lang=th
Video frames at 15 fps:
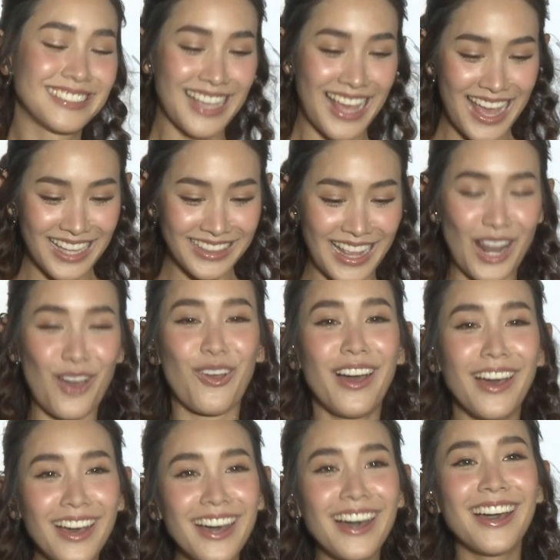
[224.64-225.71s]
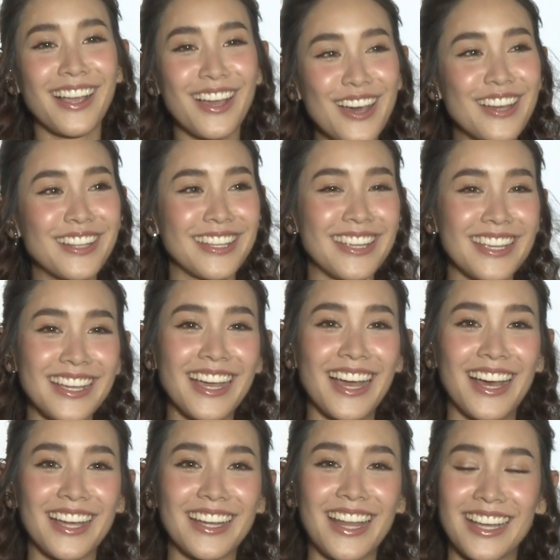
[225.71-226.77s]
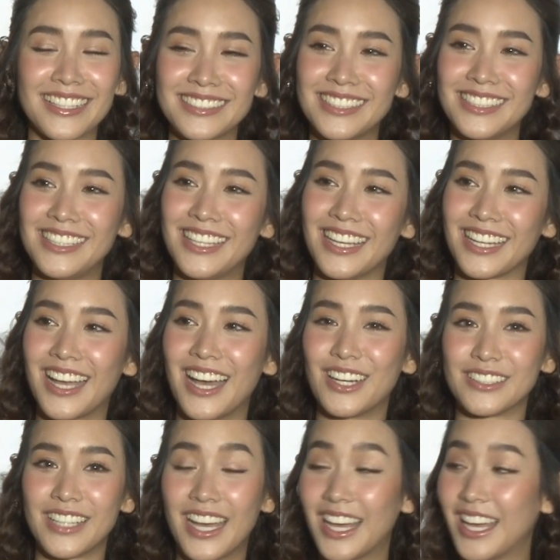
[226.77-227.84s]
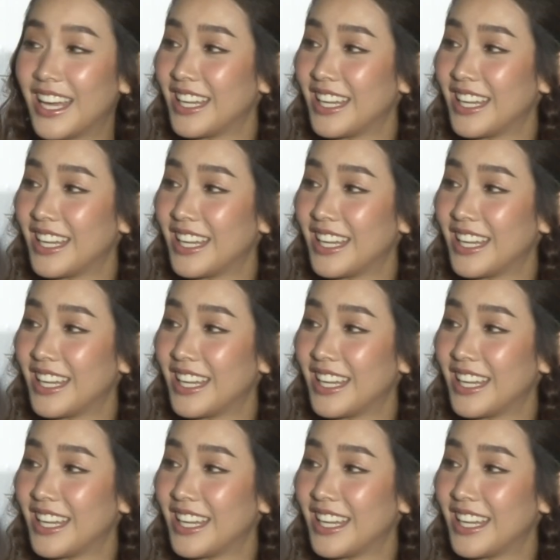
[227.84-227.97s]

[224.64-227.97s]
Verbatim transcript: ใช่แต่เราก็เออก็ดีค่ะเขียนข่าวได้